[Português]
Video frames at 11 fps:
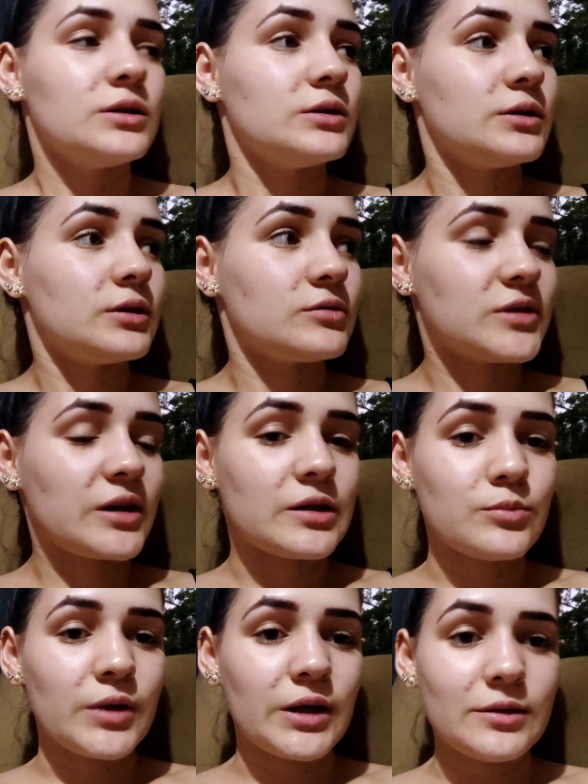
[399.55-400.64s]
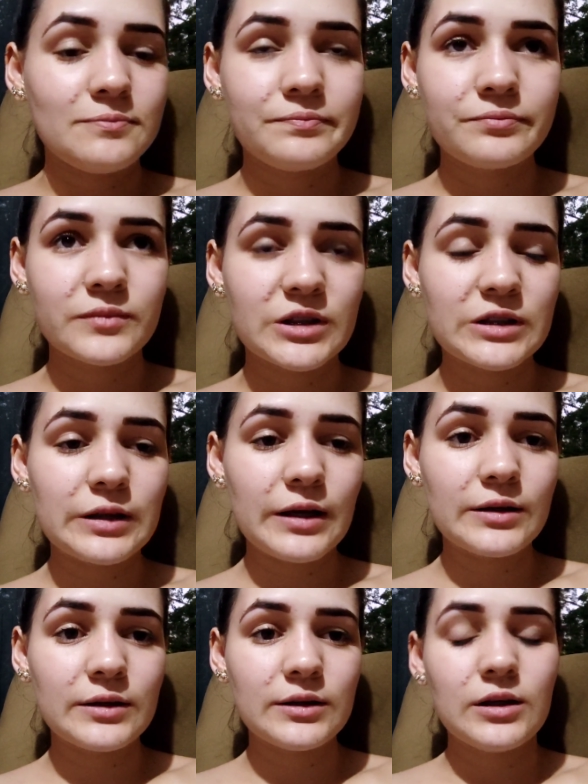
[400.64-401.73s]
Então, sete e meia, e
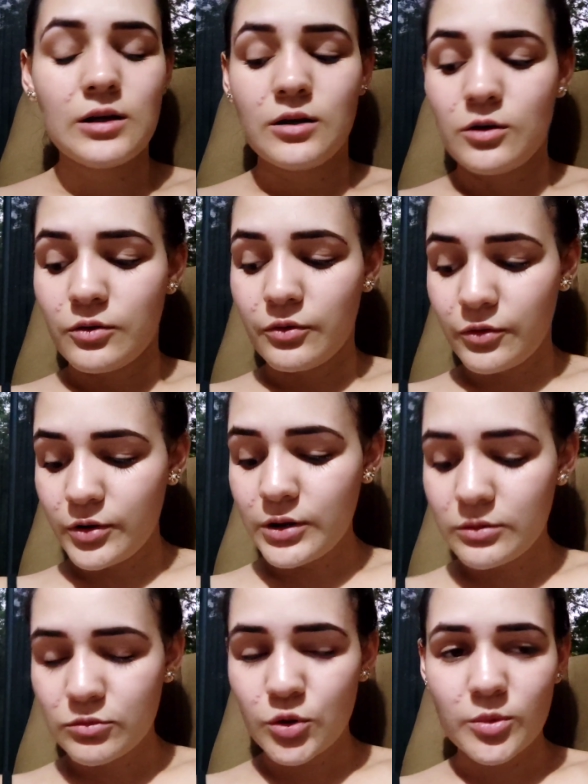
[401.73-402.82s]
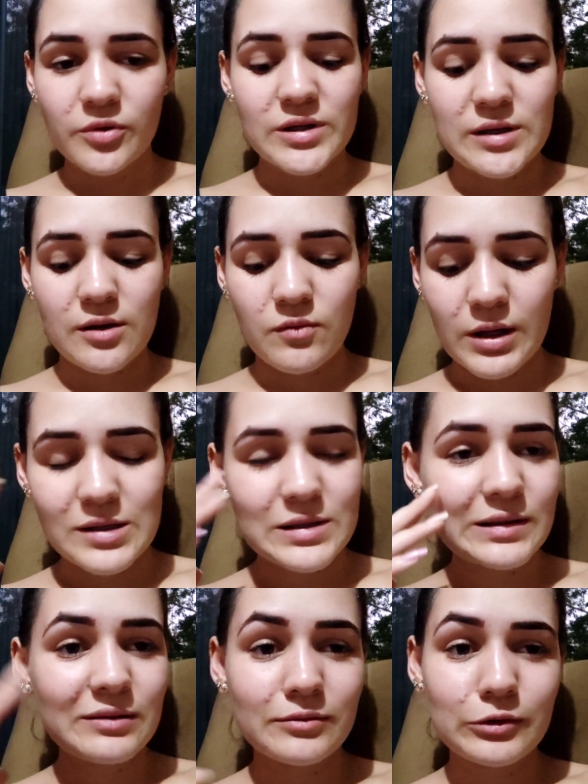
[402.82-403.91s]
daí fui, tomei um açaí com elas,
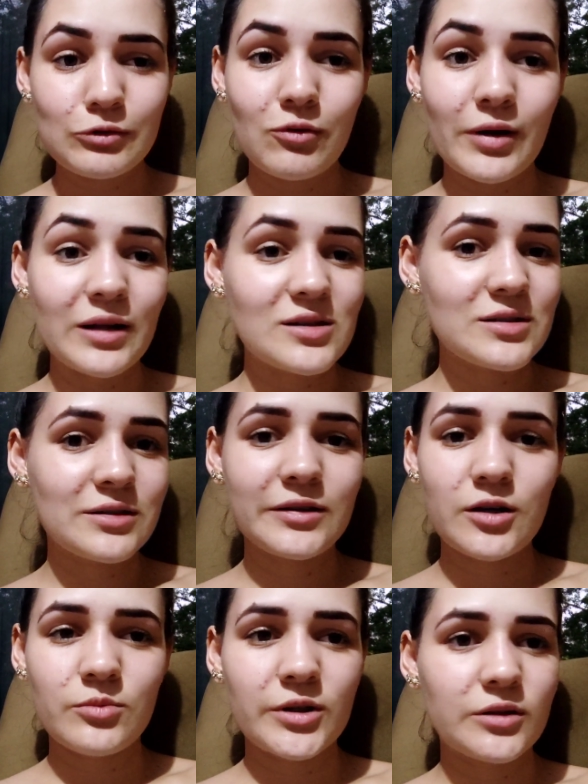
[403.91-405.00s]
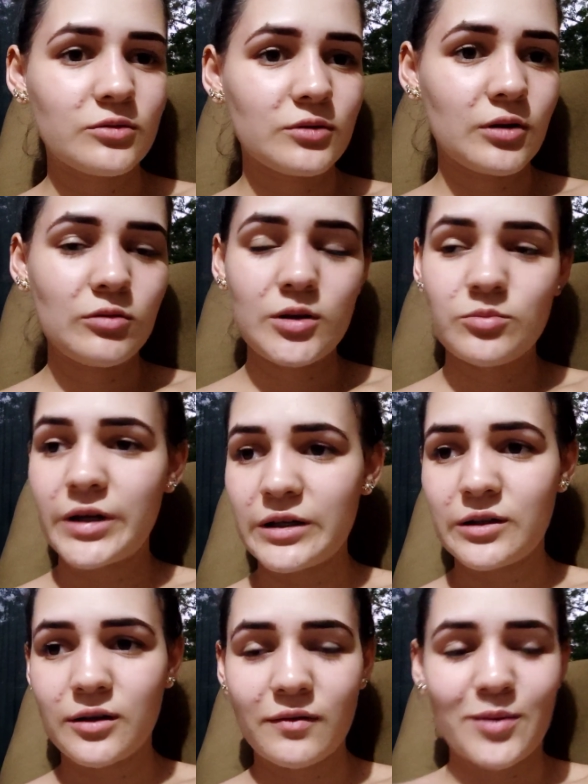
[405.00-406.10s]
com elas, literalmente eu não lembrei
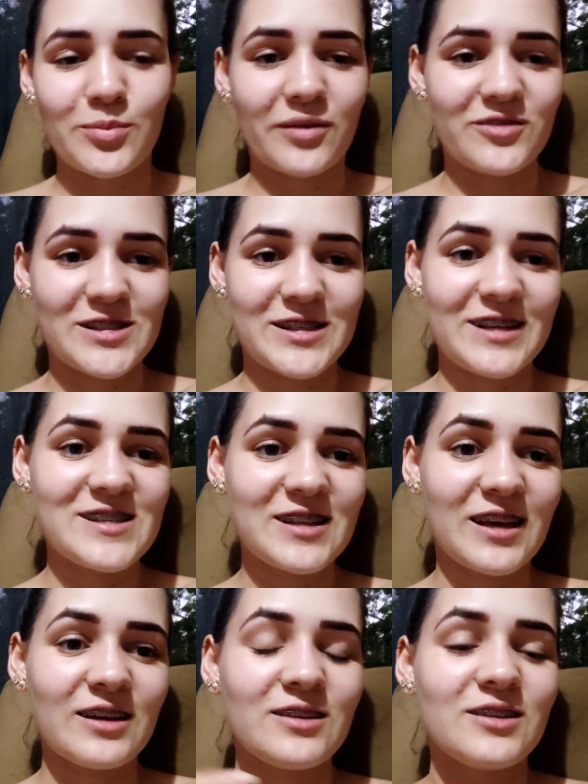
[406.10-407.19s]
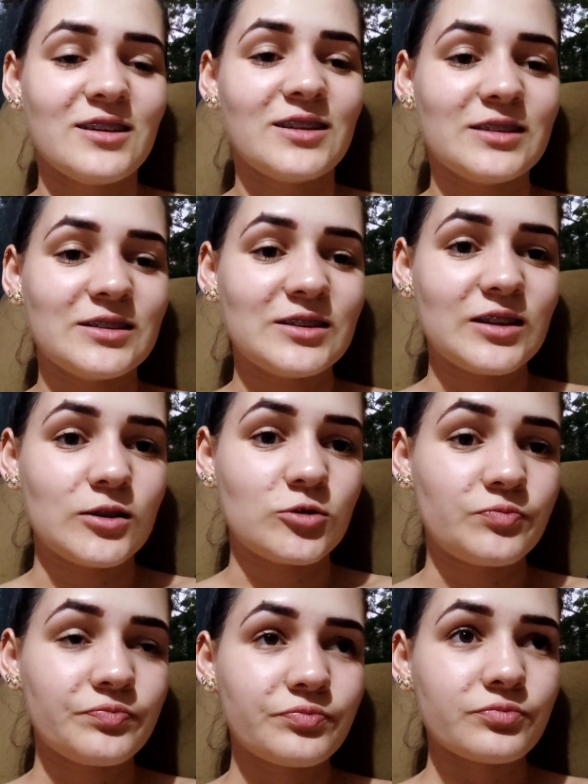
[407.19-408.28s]
de gravar pra vocês, tá?
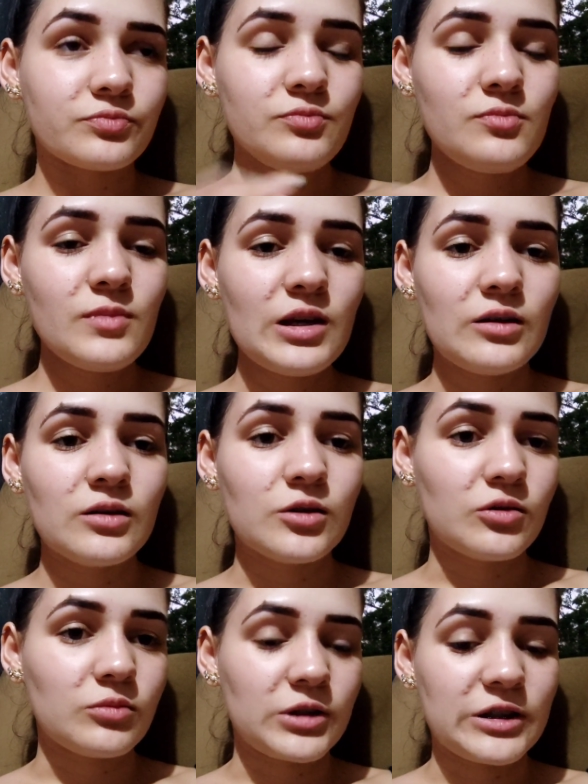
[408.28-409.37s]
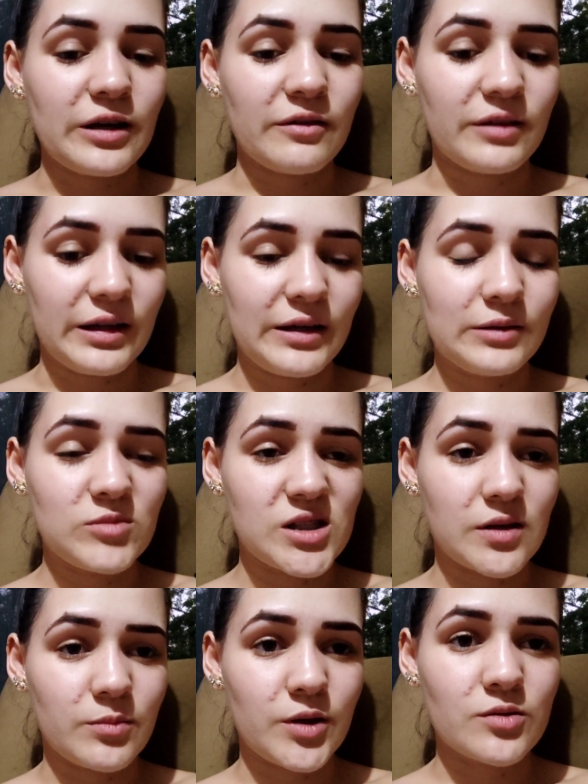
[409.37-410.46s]
Então, como que tava lá, mas
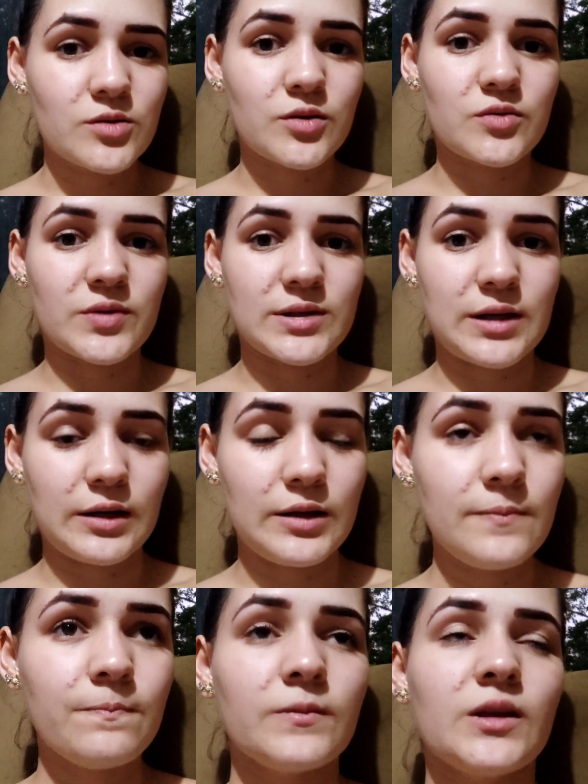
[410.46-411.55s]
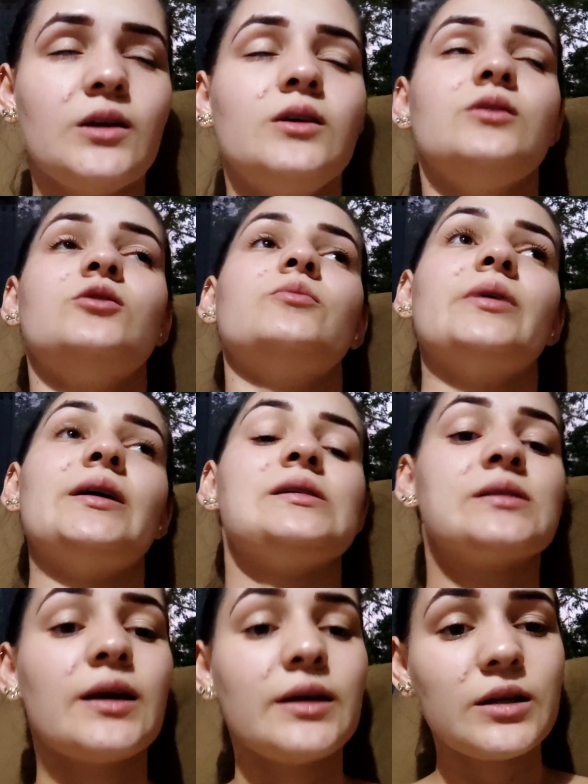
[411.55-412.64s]
tava bem gostoso o açaí. Tomei
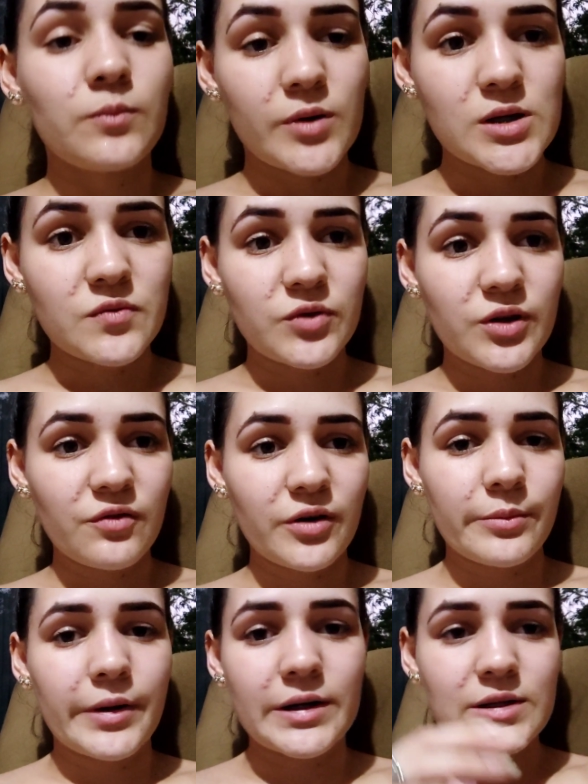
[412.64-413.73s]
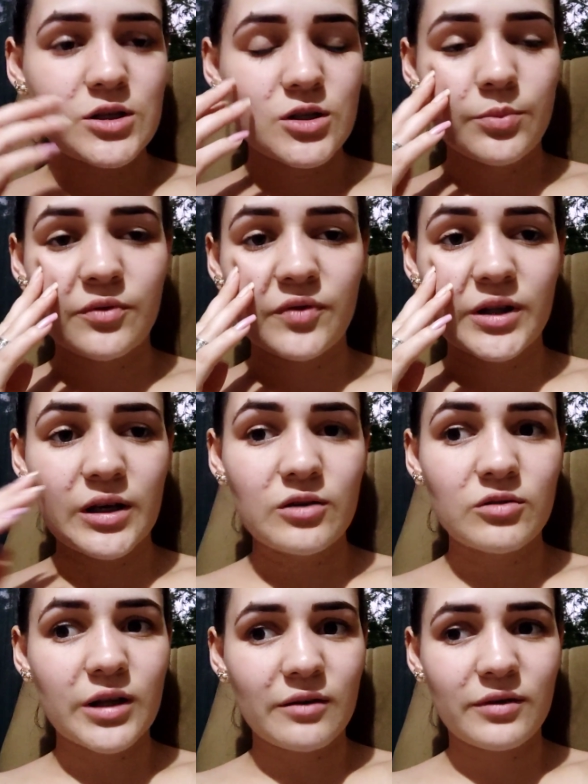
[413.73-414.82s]
açaí, depois fui na farmácia, já aproveitei
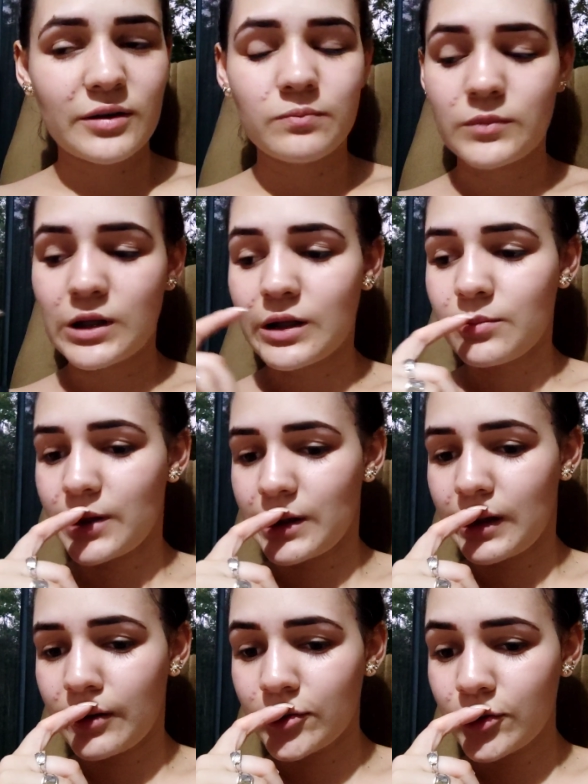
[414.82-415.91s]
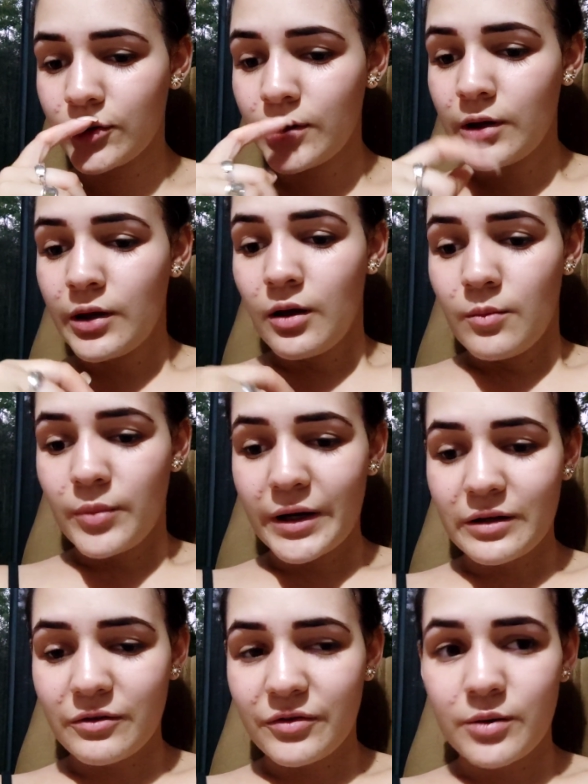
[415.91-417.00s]
que eu tava lá em Planalto para
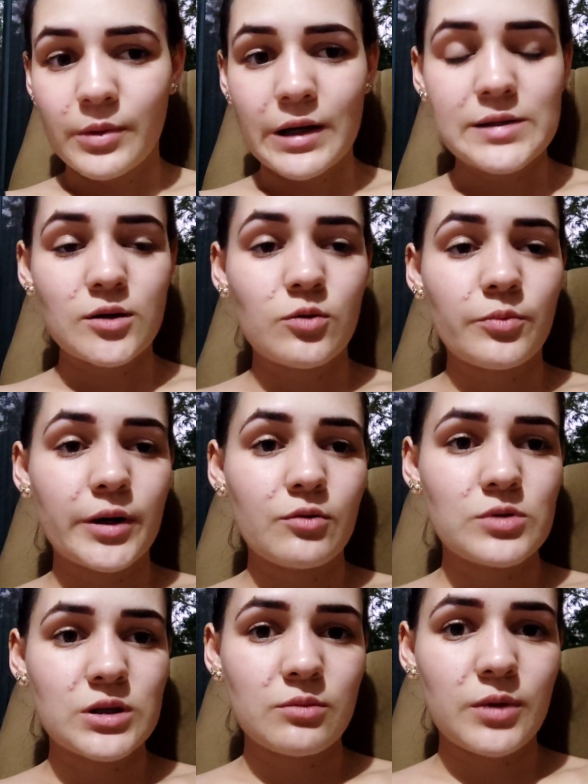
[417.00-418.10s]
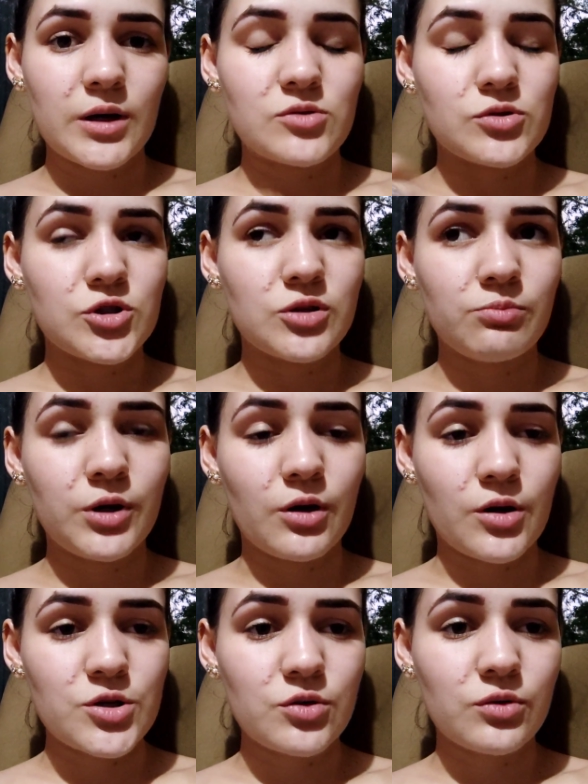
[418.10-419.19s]
ir na farmácia comprar alguns remédios
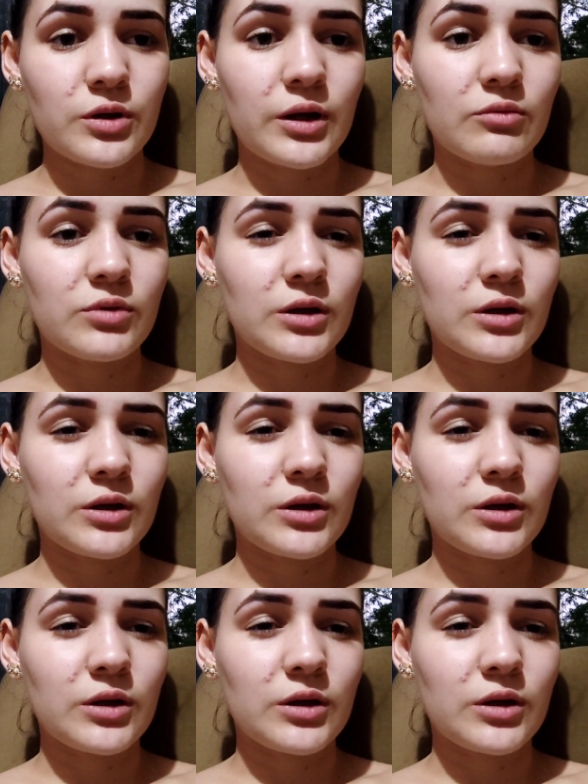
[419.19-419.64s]
antibiótico, né?